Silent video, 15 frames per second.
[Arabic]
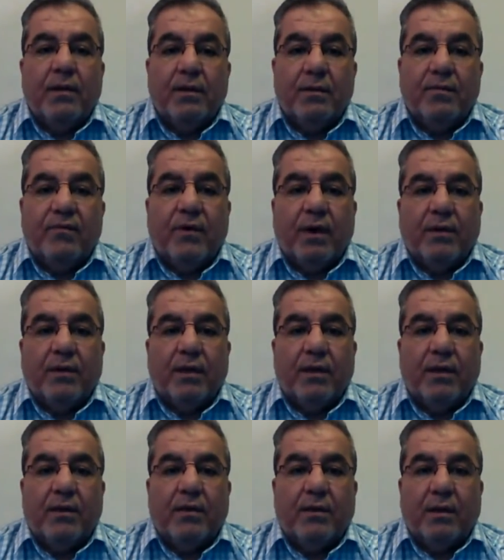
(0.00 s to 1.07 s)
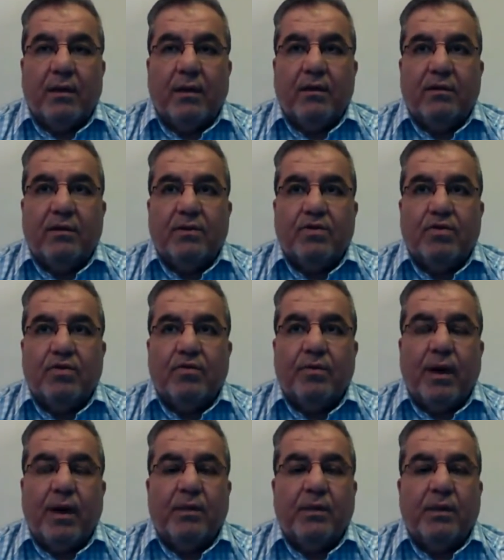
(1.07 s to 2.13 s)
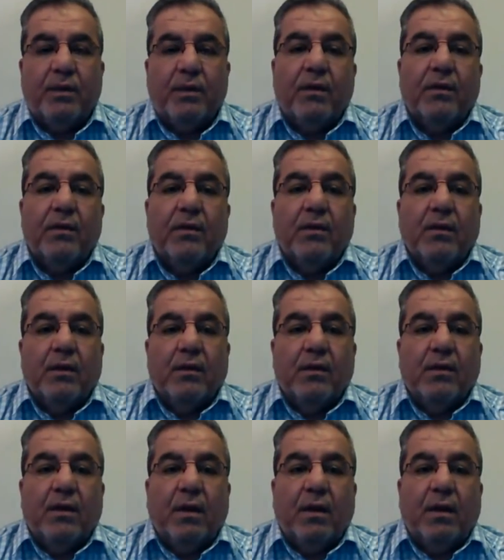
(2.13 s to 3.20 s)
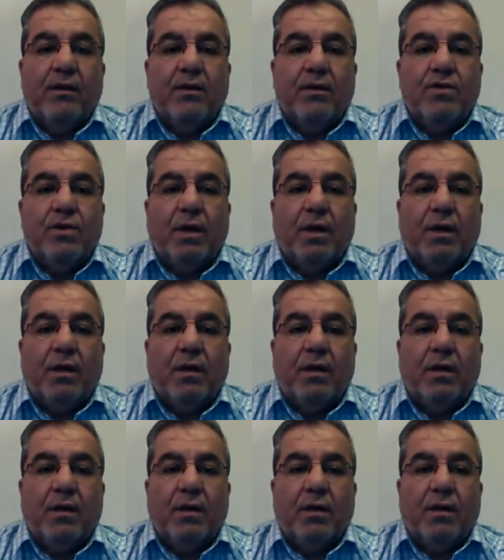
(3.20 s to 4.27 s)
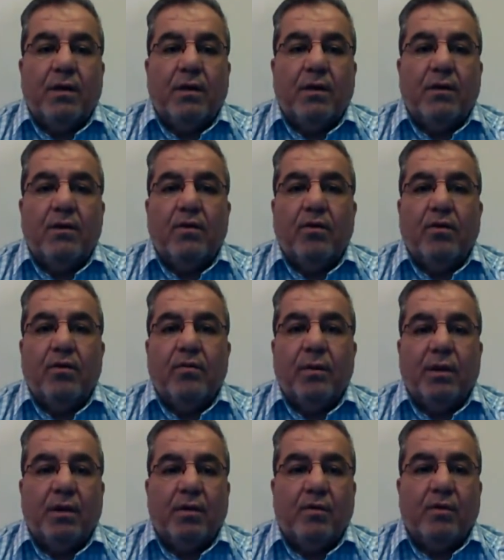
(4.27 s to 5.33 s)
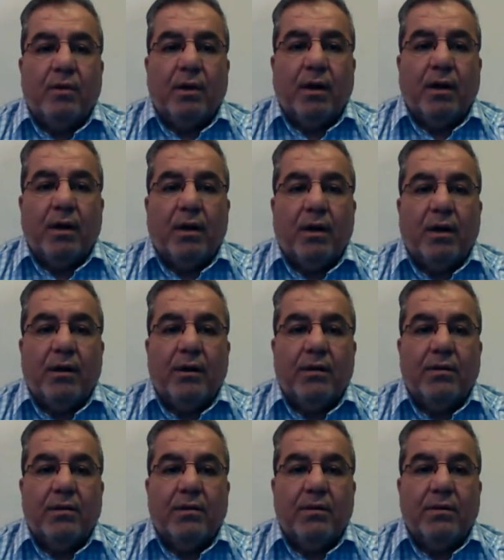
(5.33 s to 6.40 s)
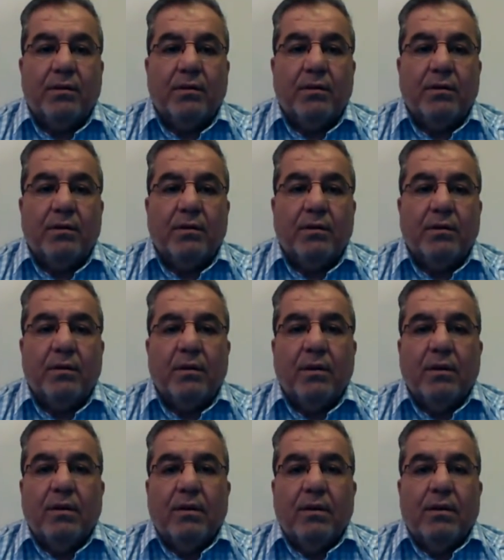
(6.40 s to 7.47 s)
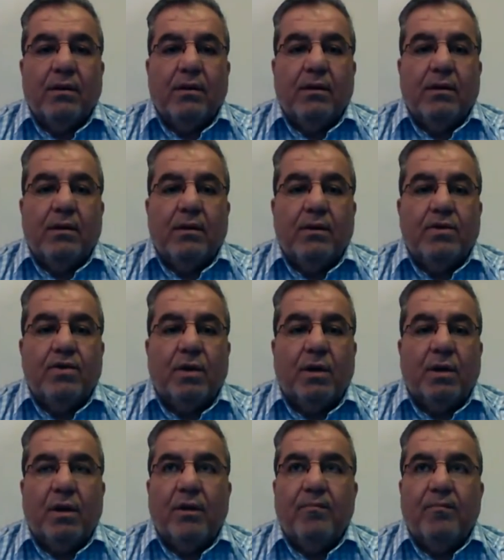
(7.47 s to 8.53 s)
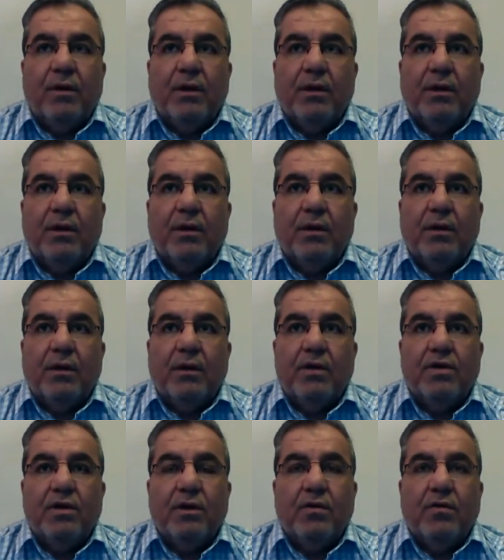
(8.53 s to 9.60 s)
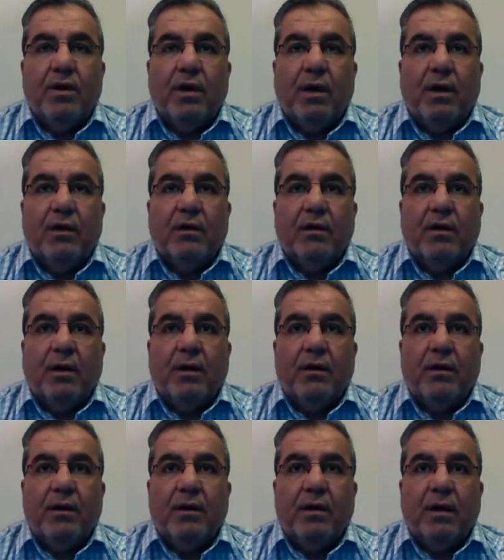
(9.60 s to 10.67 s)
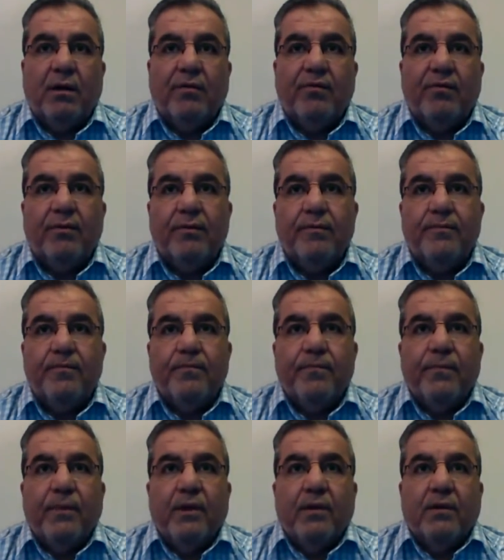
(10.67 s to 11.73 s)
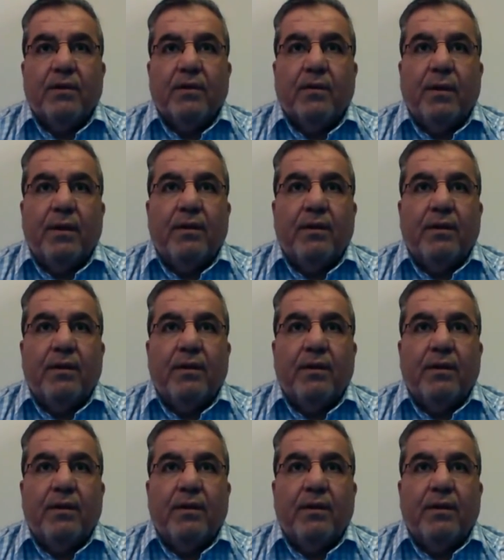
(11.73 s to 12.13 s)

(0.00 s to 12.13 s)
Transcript: فقط هذه ثلاثة اشهر بعدها راح نرجع آه، نعرض مره اخرى على قناه آه، اجهر لما يشيلون الحظر عن اللايف طبعا